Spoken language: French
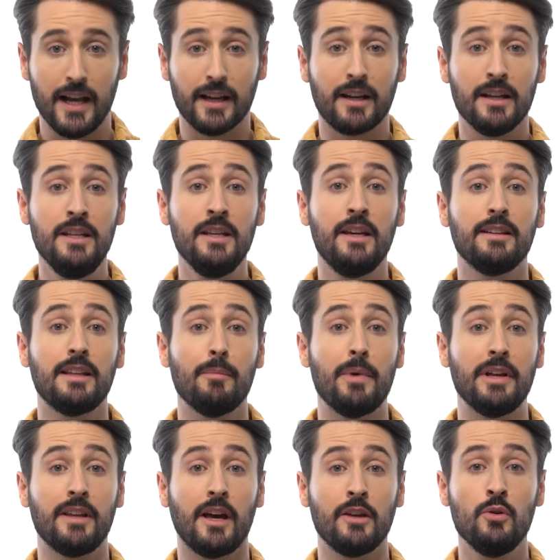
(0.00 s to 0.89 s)
L'acrylique est un
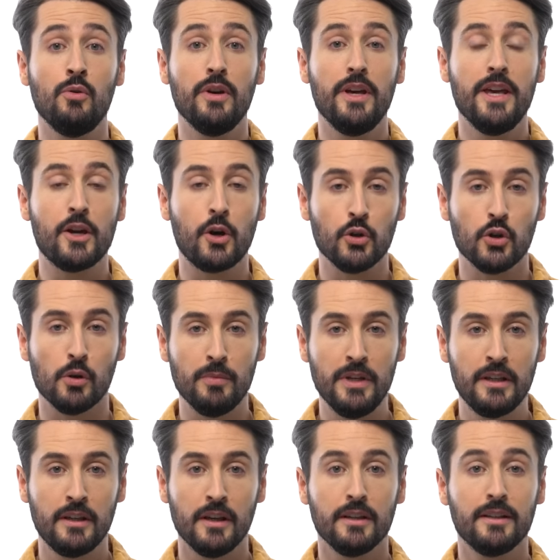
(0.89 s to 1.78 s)
matériau
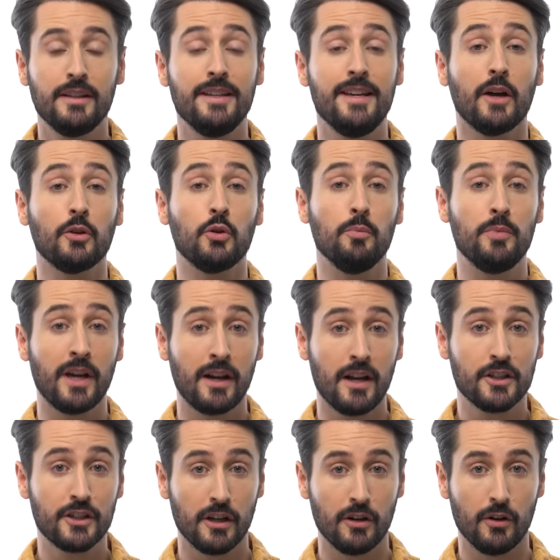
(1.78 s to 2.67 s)
économique qui garde bien
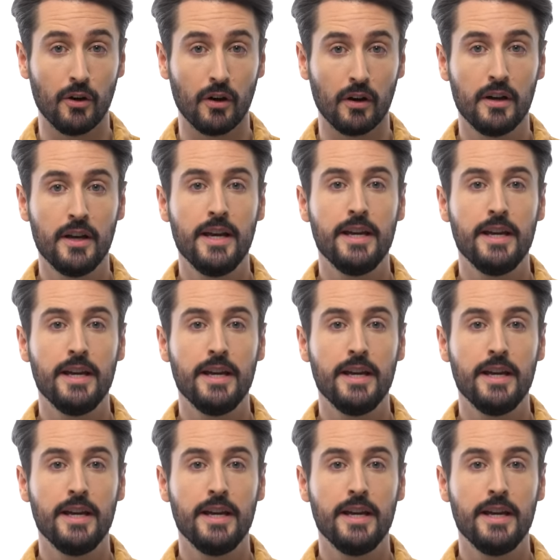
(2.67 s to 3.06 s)
la chaleur.